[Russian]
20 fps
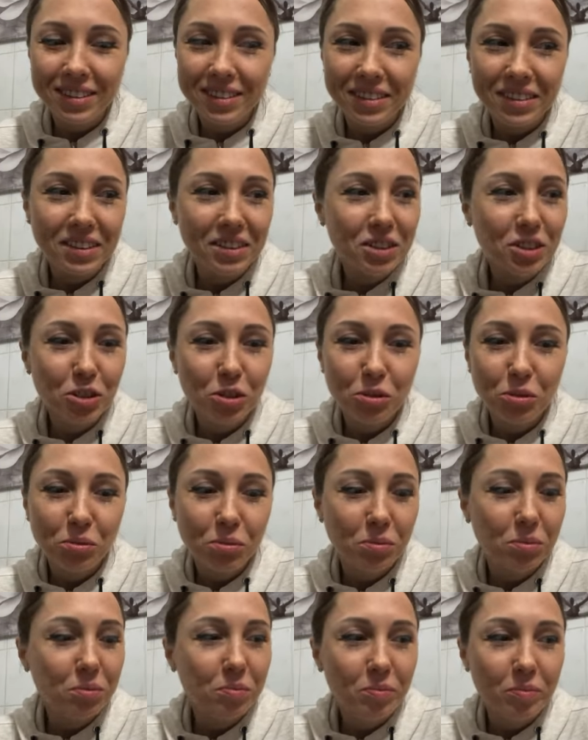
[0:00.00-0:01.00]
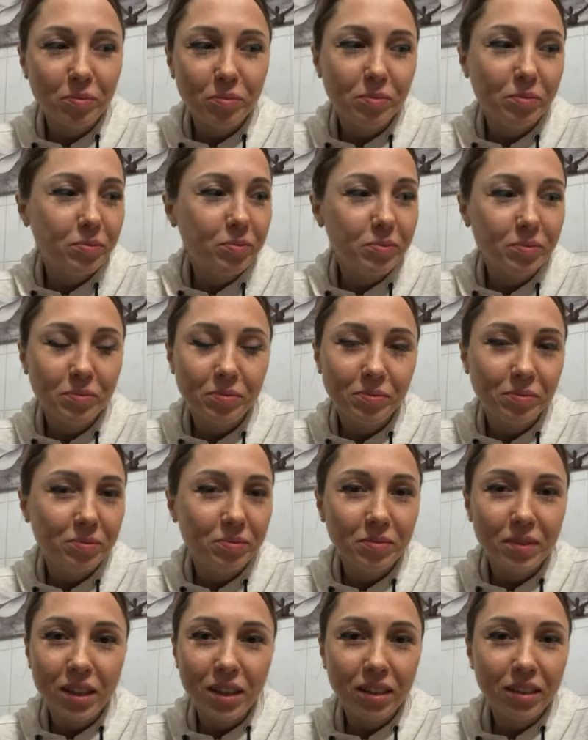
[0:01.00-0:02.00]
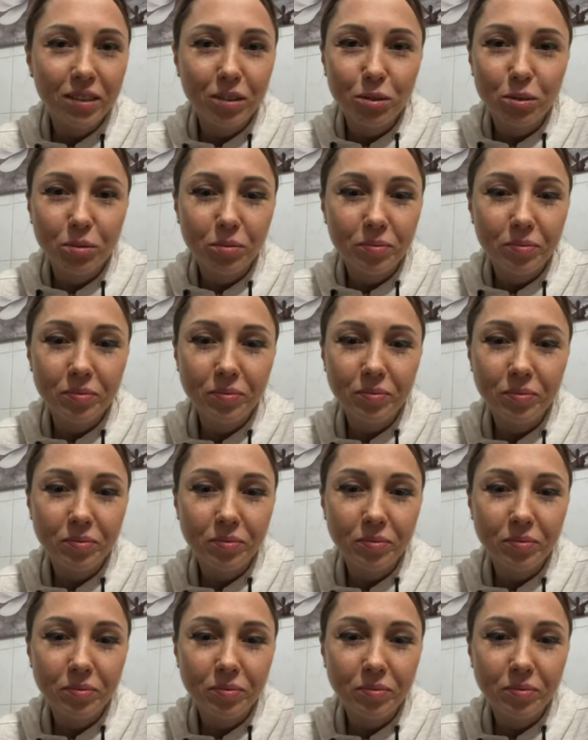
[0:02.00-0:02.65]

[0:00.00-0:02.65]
Не хочу на эту.